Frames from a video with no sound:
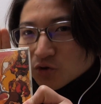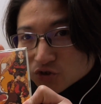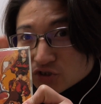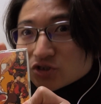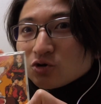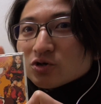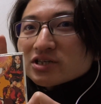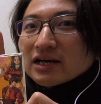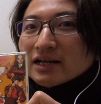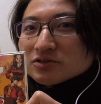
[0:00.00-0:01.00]
もう中古
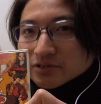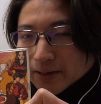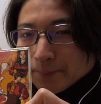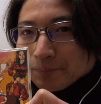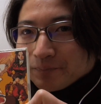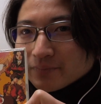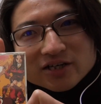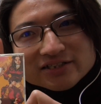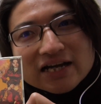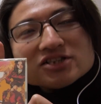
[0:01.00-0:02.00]
しかなくて
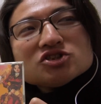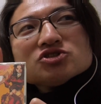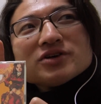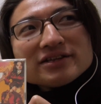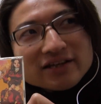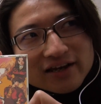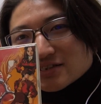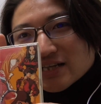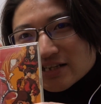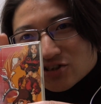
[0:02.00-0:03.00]
30円で
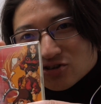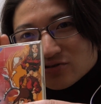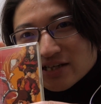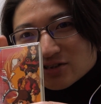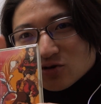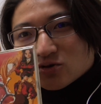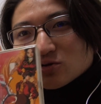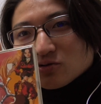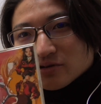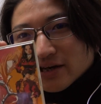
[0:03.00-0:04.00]
30円そこそこ